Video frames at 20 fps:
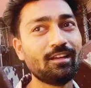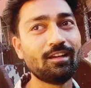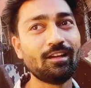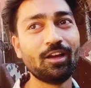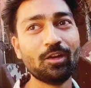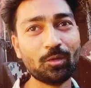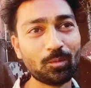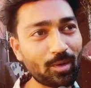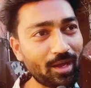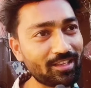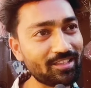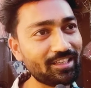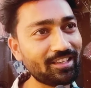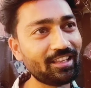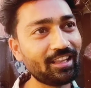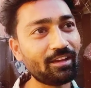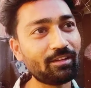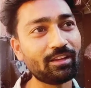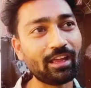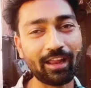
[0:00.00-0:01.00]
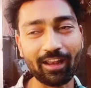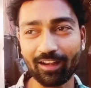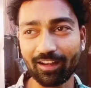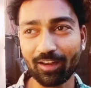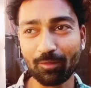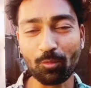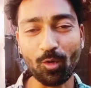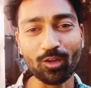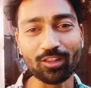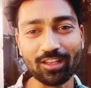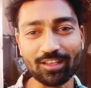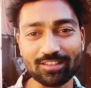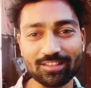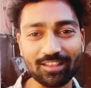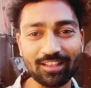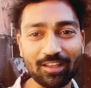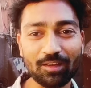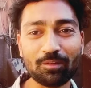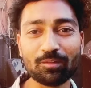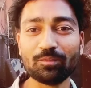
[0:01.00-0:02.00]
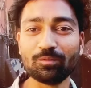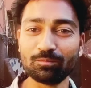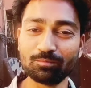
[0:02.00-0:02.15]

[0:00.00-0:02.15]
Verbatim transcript: हनुमान जी की एंट्री बहुत अच्छी थी